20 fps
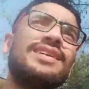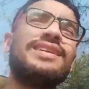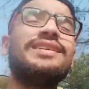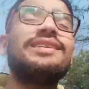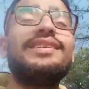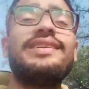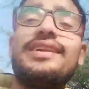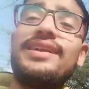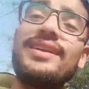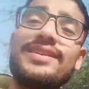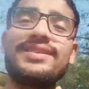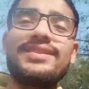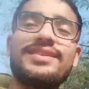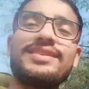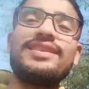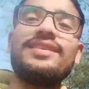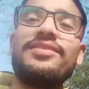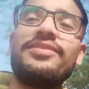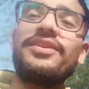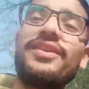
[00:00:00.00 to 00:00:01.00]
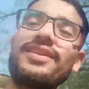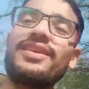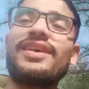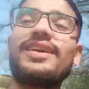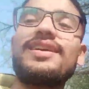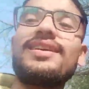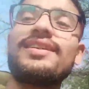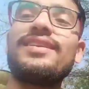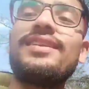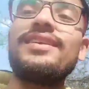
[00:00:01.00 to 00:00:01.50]
लेट्स सी फिर क्या
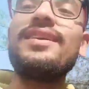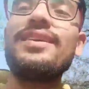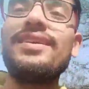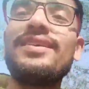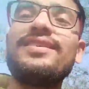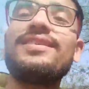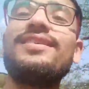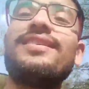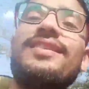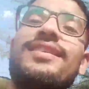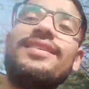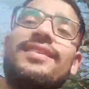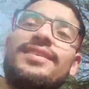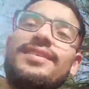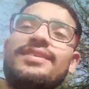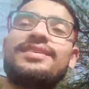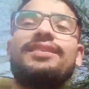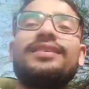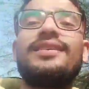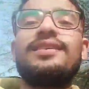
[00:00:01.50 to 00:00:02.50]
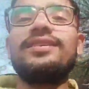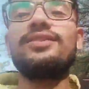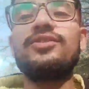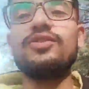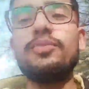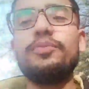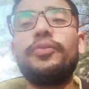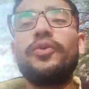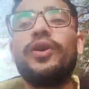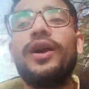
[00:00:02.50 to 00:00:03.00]
करना है जो
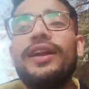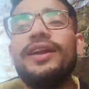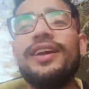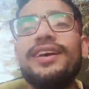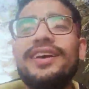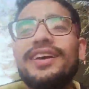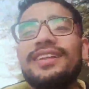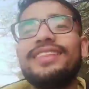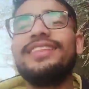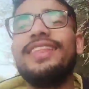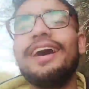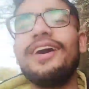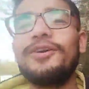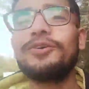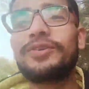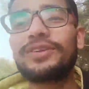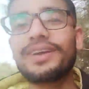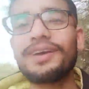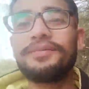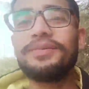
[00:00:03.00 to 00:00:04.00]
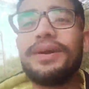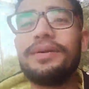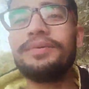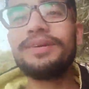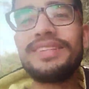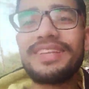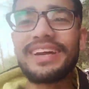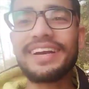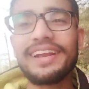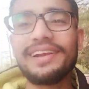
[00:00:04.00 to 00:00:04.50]
पुराना गद्दा है उसका भी अभी
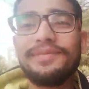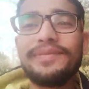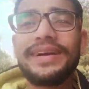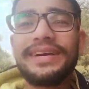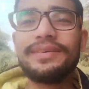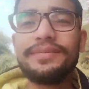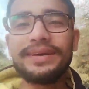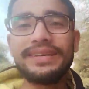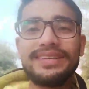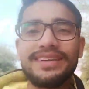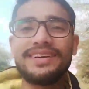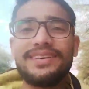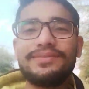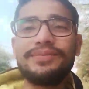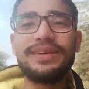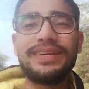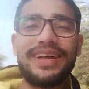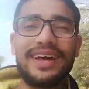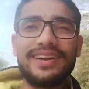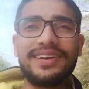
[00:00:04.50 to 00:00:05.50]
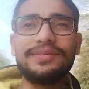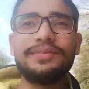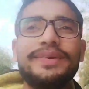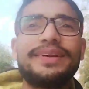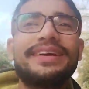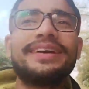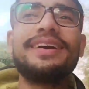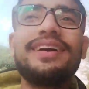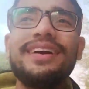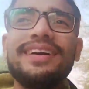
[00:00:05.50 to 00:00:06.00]
सेटलमेंट पहचान बिठाना
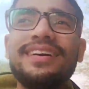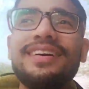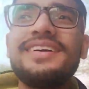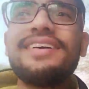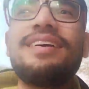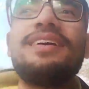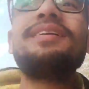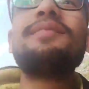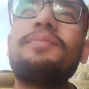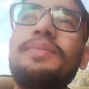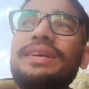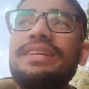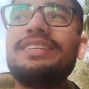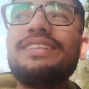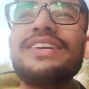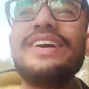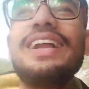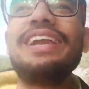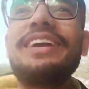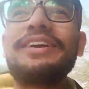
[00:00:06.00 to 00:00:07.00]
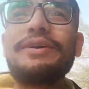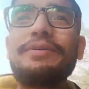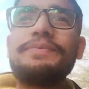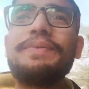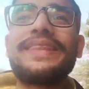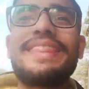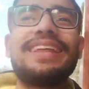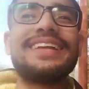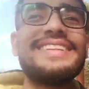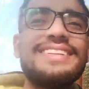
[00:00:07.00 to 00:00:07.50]
पड़ेगा पीजी वाले को
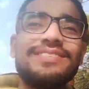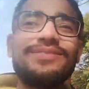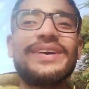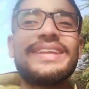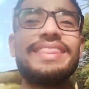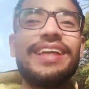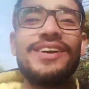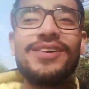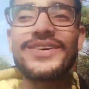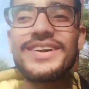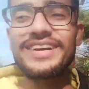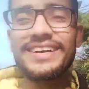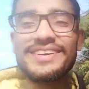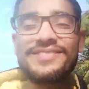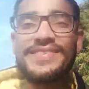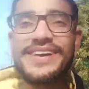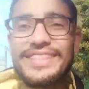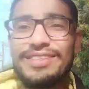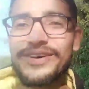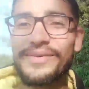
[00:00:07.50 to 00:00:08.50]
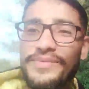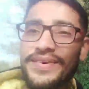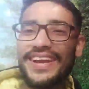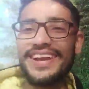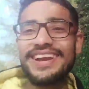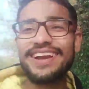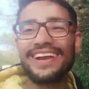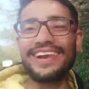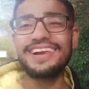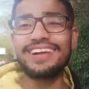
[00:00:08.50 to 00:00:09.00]
बता बताऊंगा कि मैं तो अपना
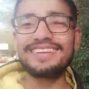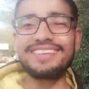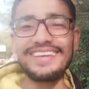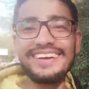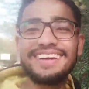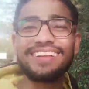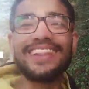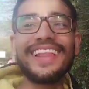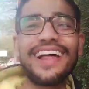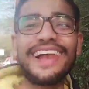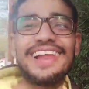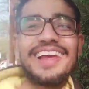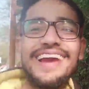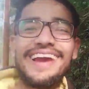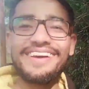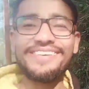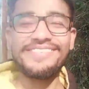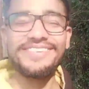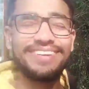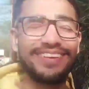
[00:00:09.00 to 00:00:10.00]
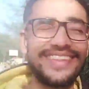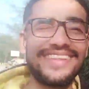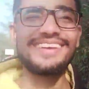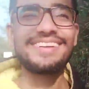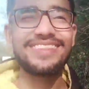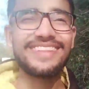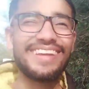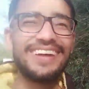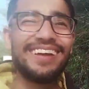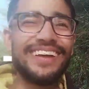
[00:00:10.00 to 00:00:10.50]
अलग से गद्दा ले आया फिर
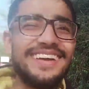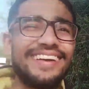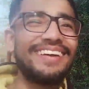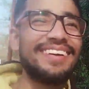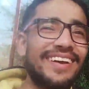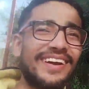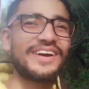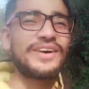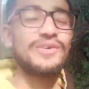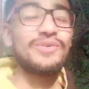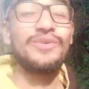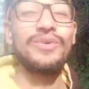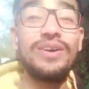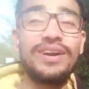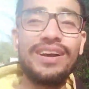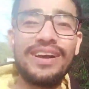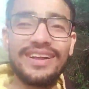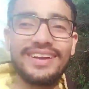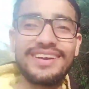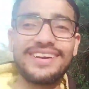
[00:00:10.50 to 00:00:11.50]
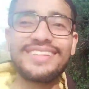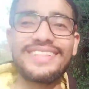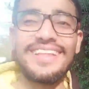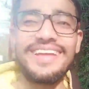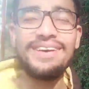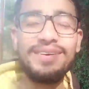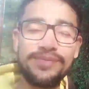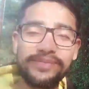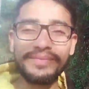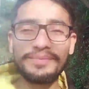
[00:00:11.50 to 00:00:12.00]
देखता है वो कहाँ रखता
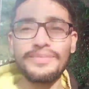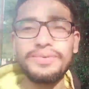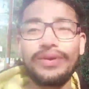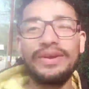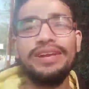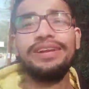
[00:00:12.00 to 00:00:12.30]
है पुराना